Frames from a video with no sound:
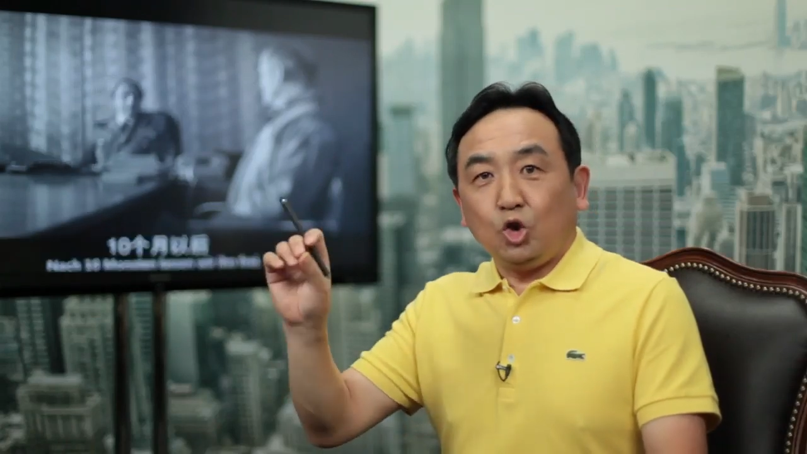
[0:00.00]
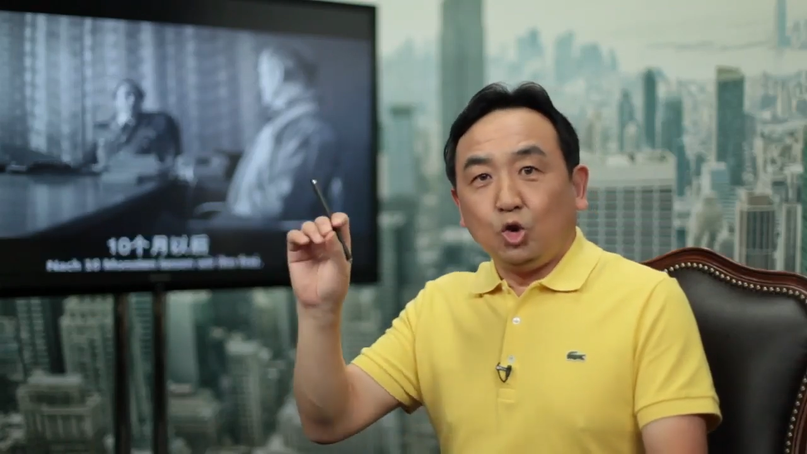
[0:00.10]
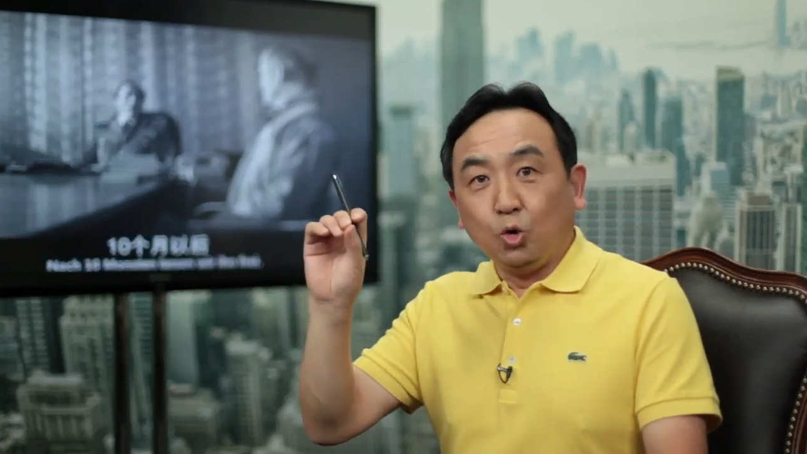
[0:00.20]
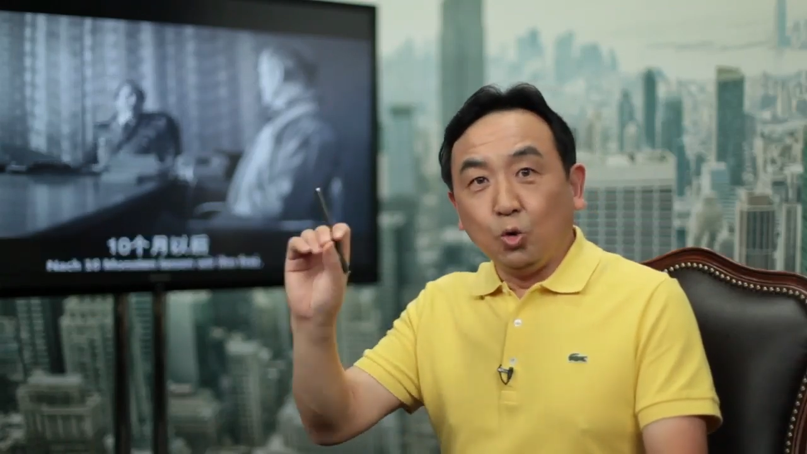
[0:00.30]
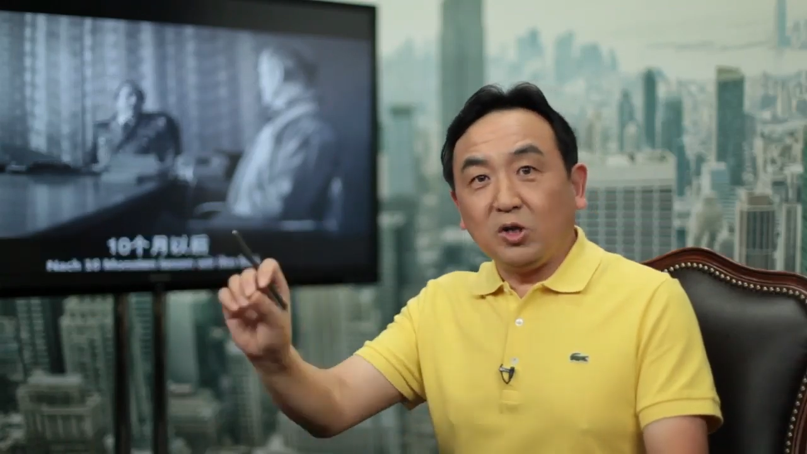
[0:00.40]

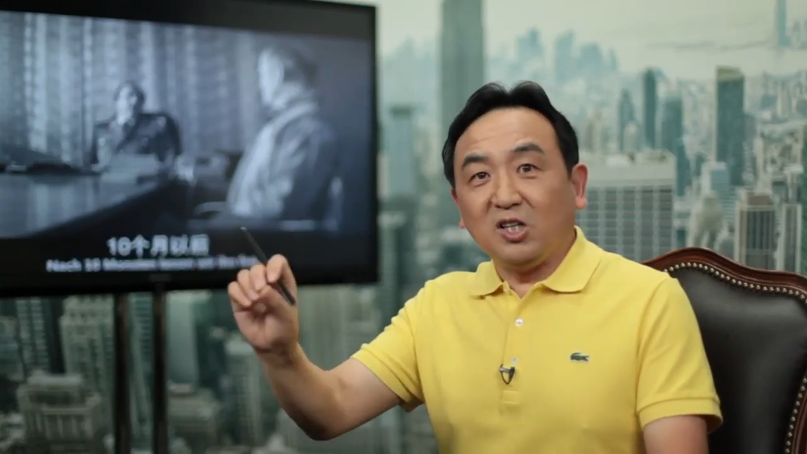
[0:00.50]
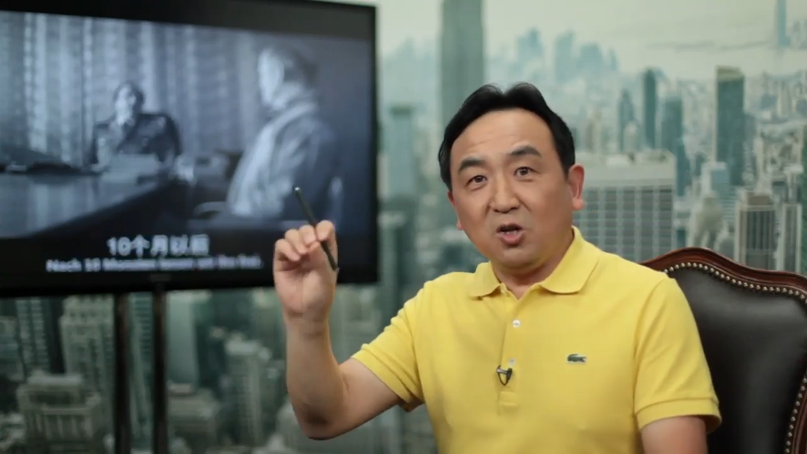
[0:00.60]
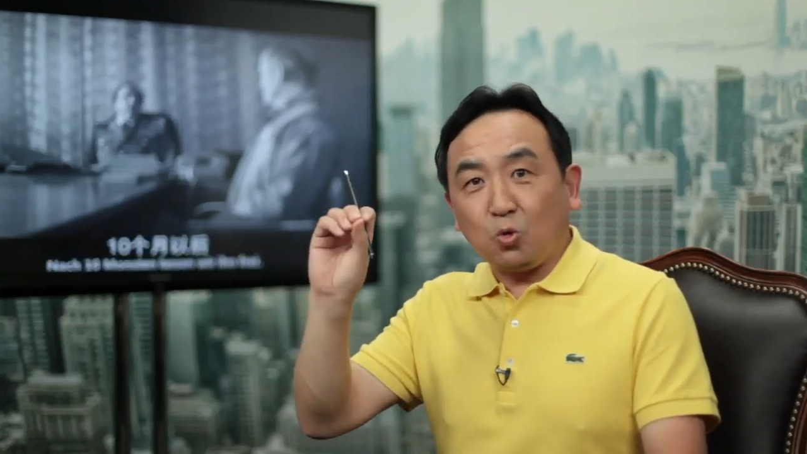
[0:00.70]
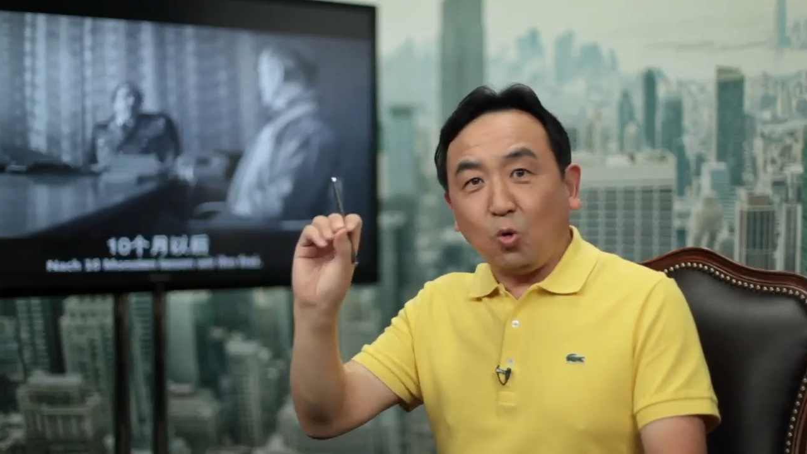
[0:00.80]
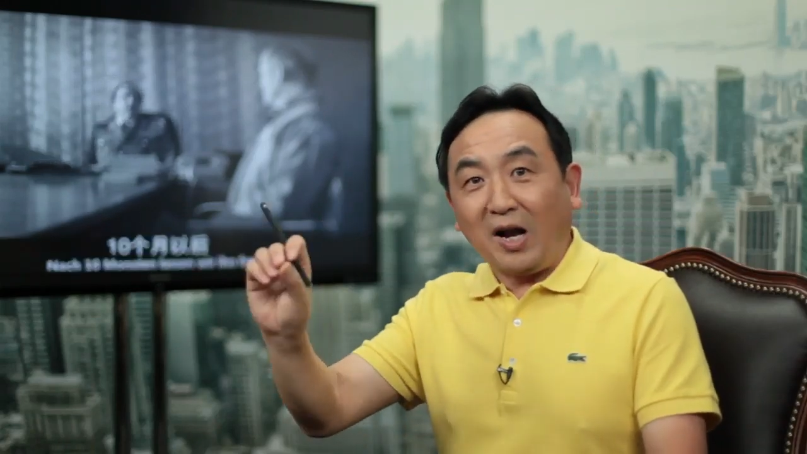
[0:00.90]
如
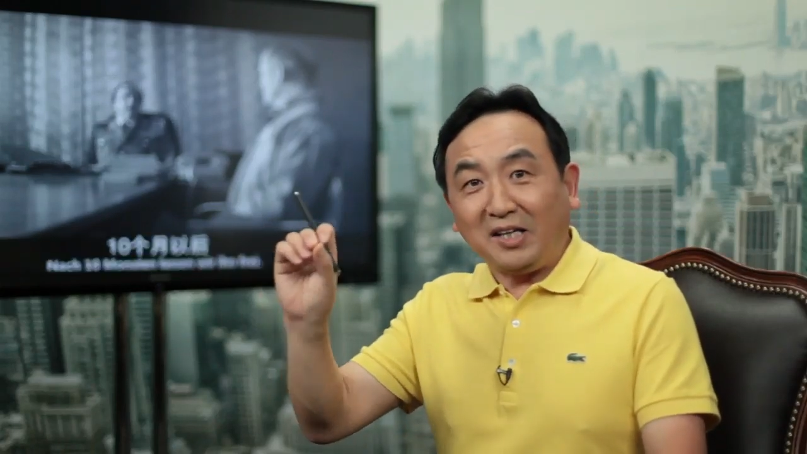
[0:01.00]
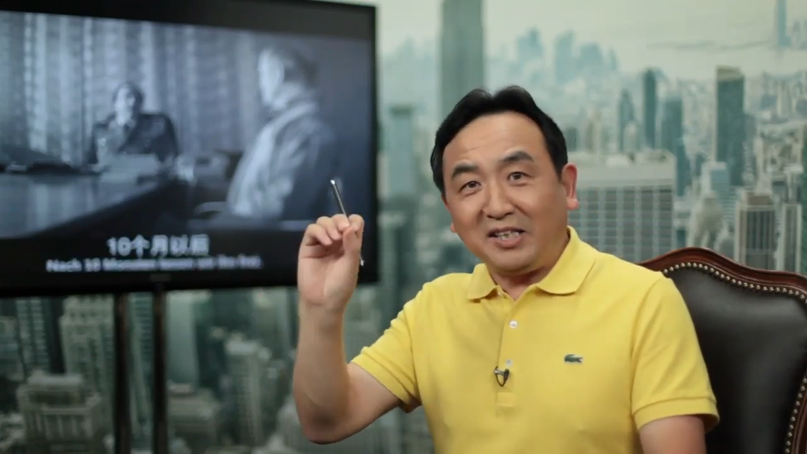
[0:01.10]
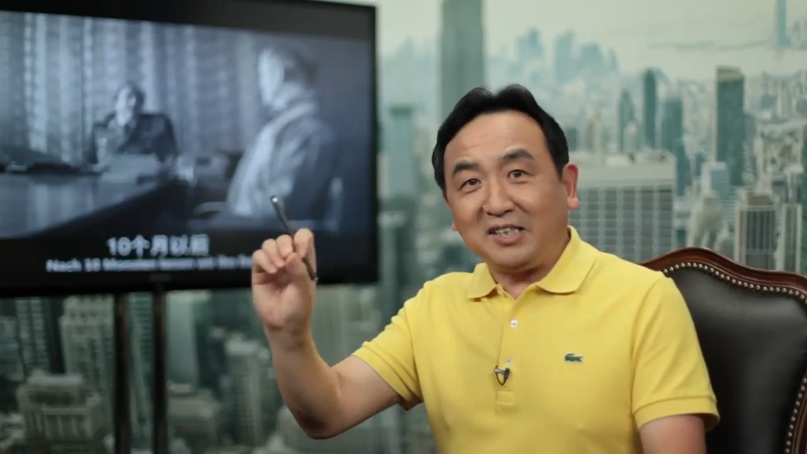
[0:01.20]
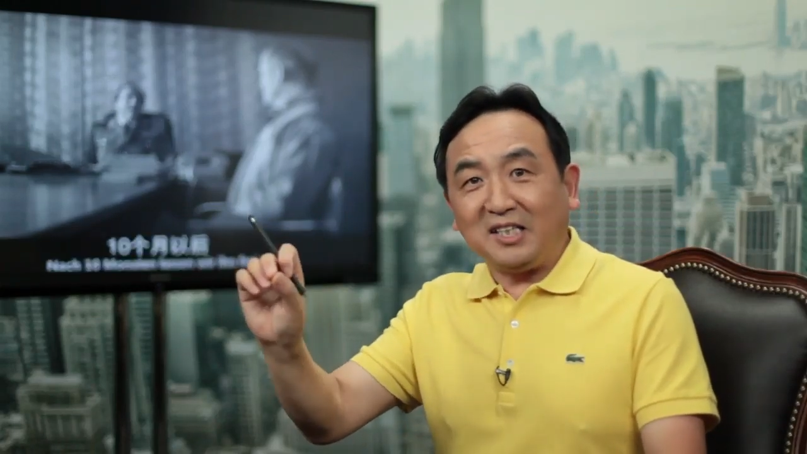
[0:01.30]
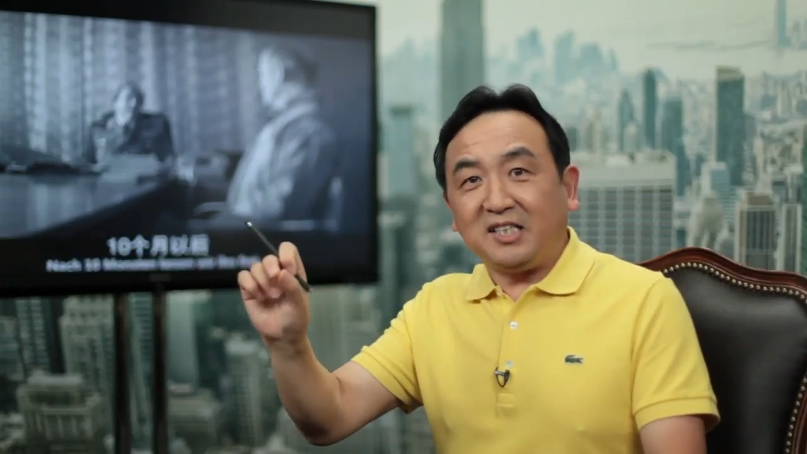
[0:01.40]
何管理这